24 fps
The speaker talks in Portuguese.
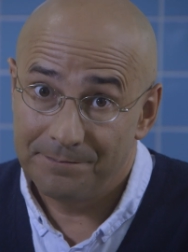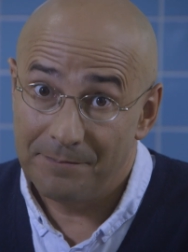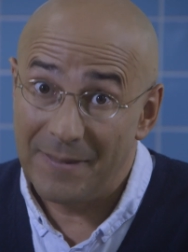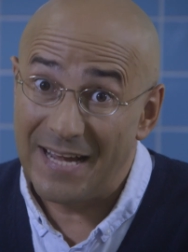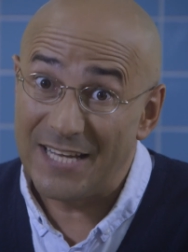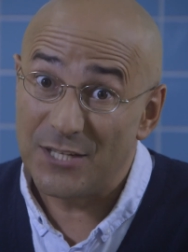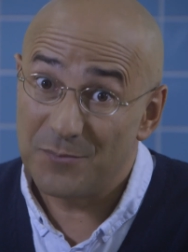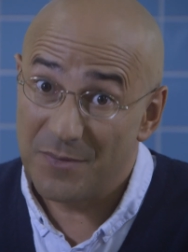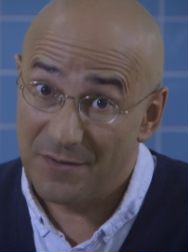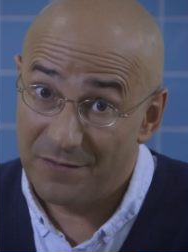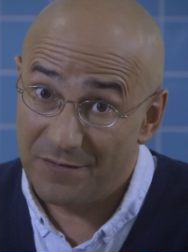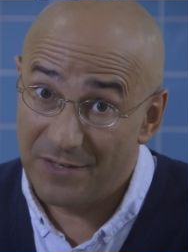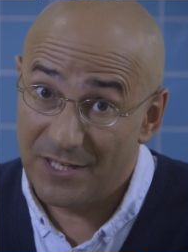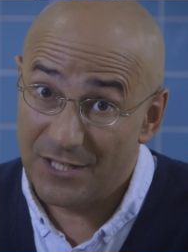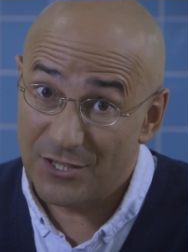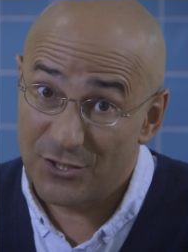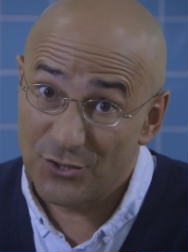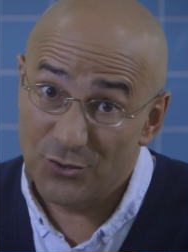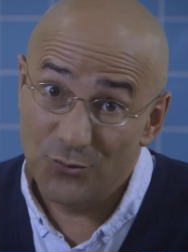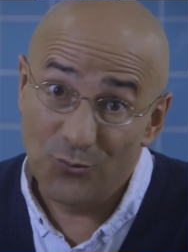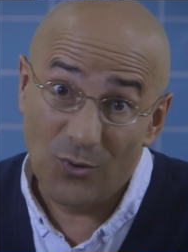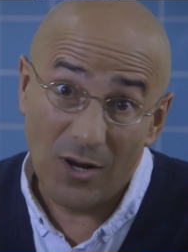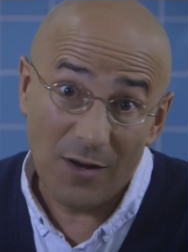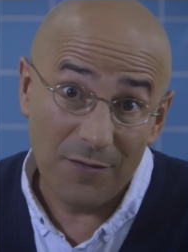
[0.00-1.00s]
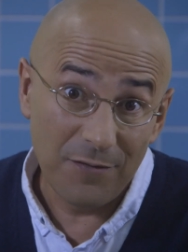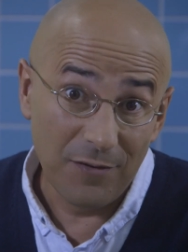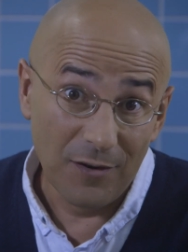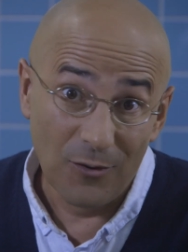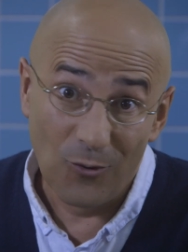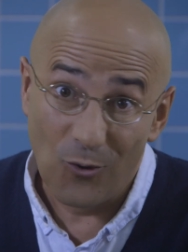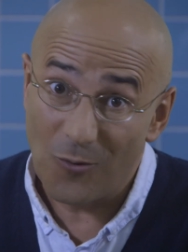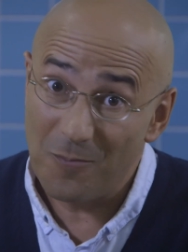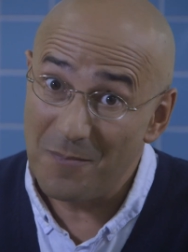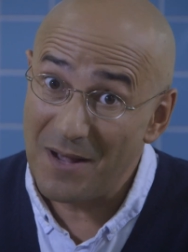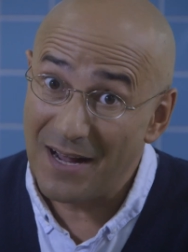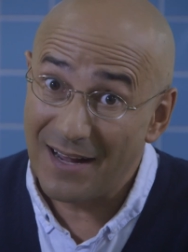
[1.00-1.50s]
Mais uma vez, se nunca
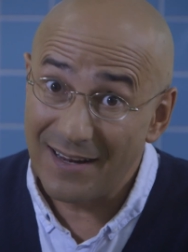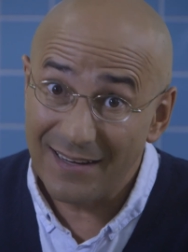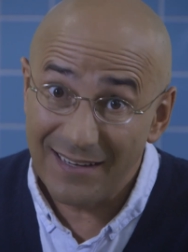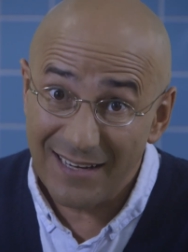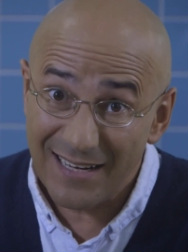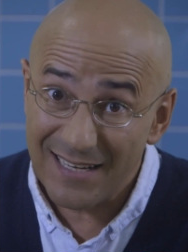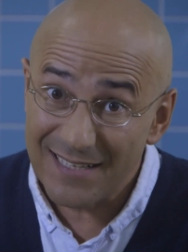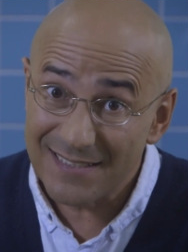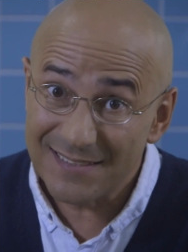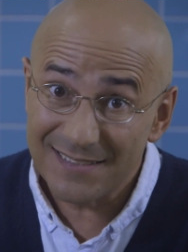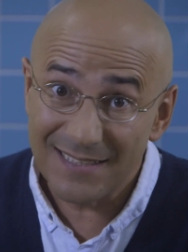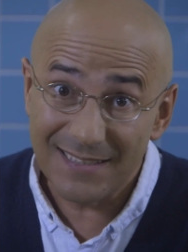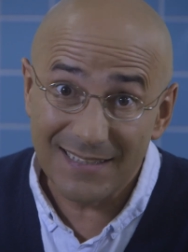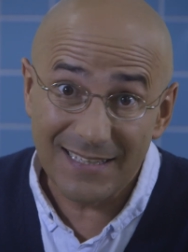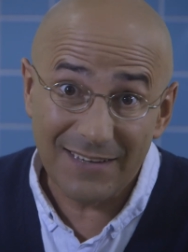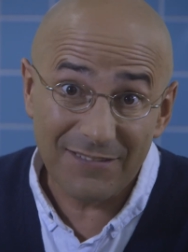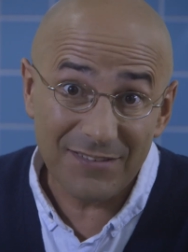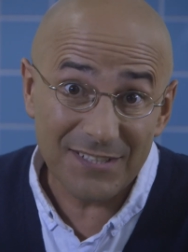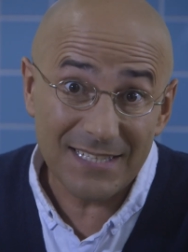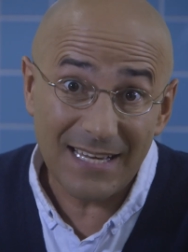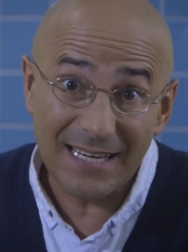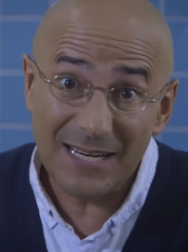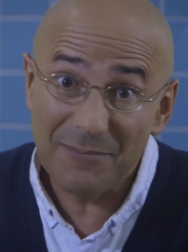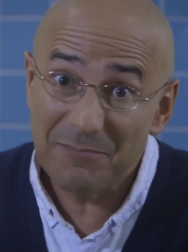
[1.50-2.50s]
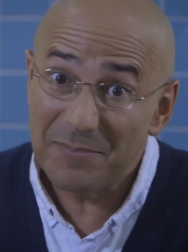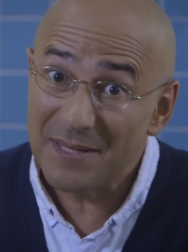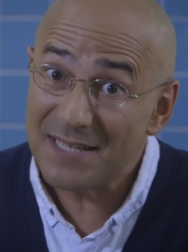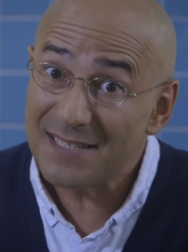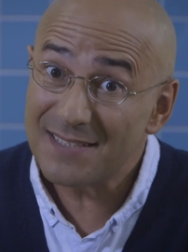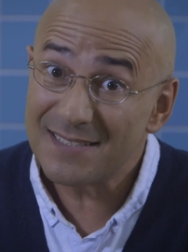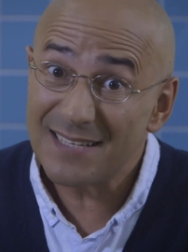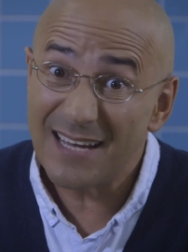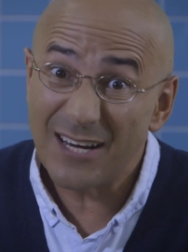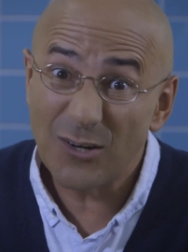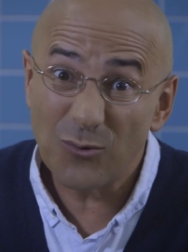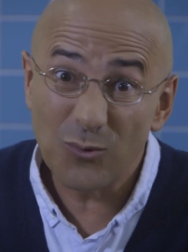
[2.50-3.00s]
falou com uma criança, deve estar a
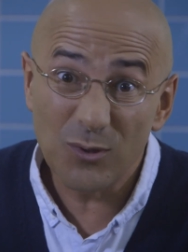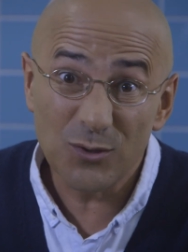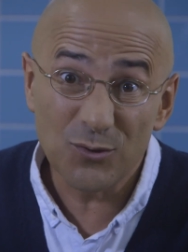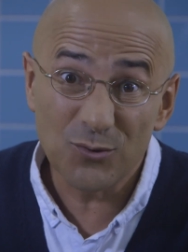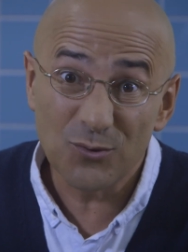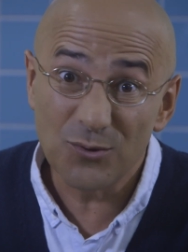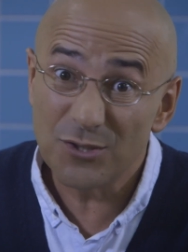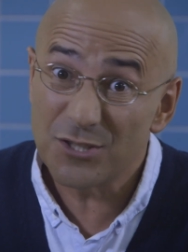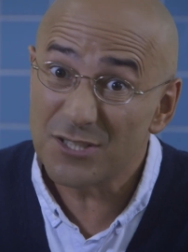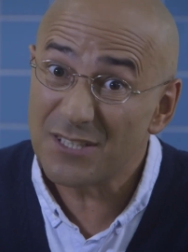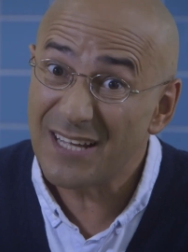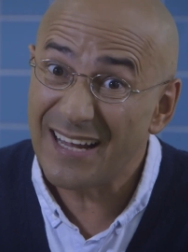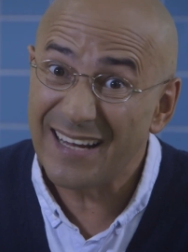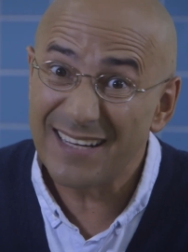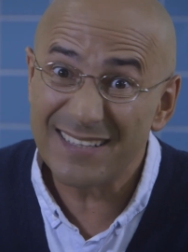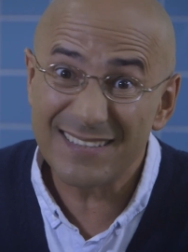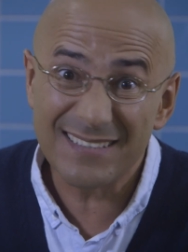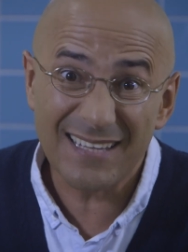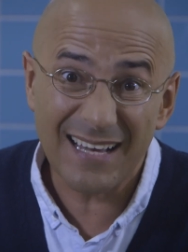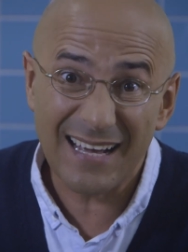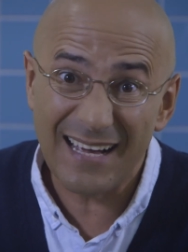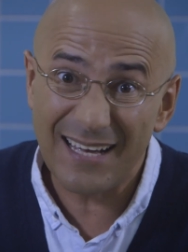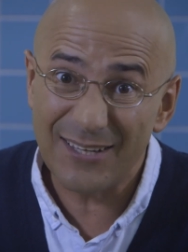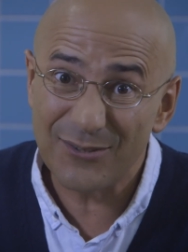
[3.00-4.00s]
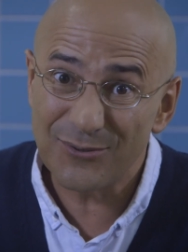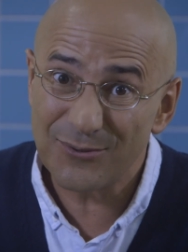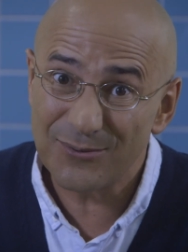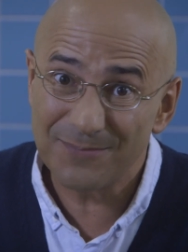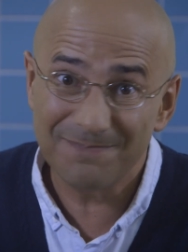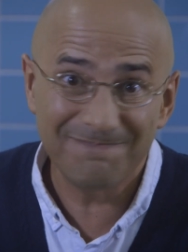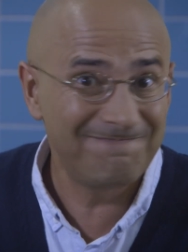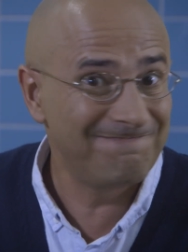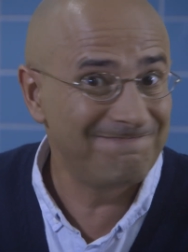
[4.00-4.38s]
pensar que o assunto está encerrado.